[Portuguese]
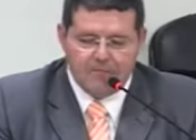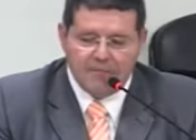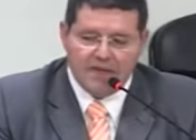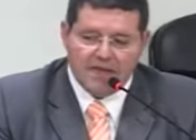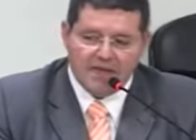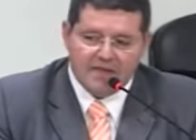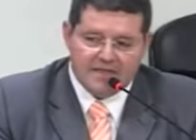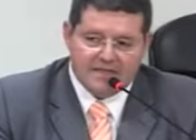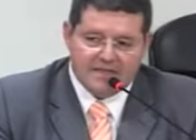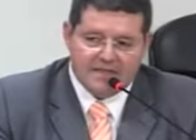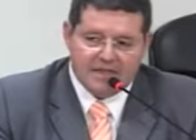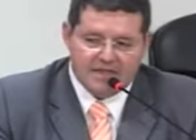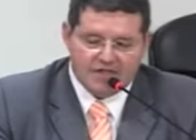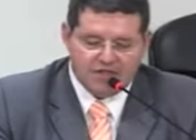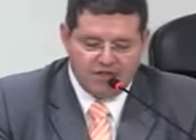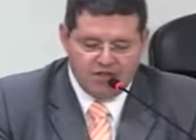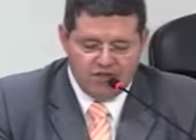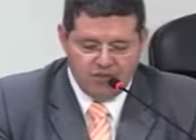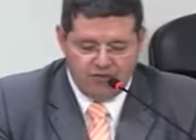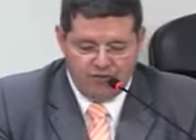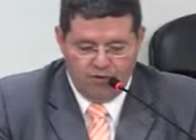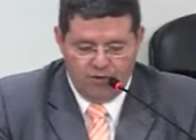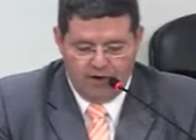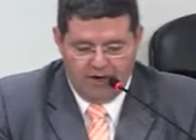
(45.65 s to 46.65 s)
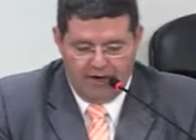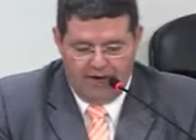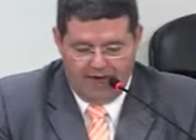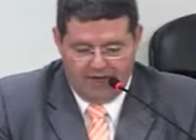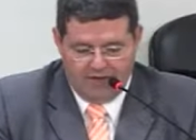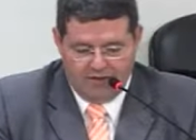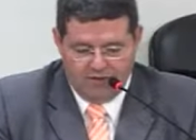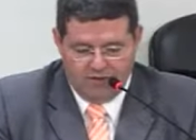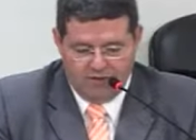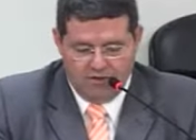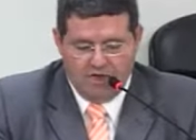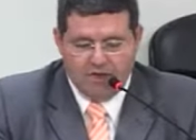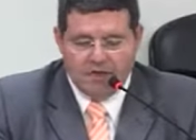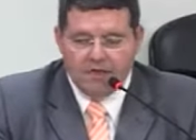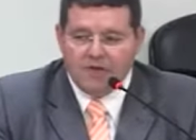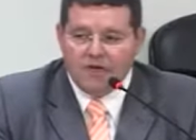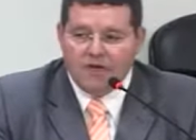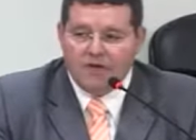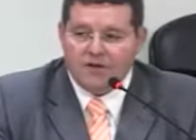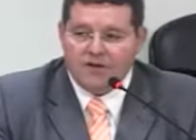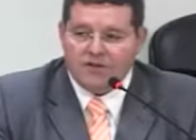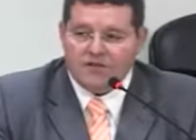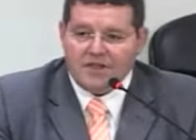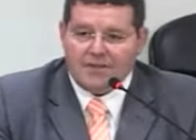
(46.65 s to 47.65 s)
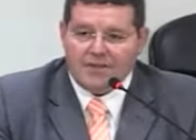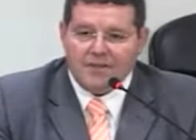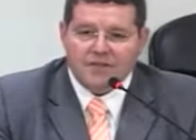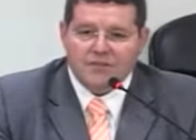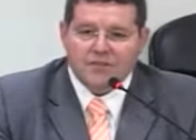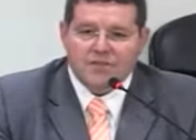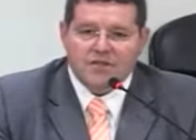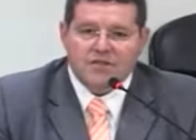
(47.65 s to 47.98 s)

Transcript: que seja advogado. Nós sabemos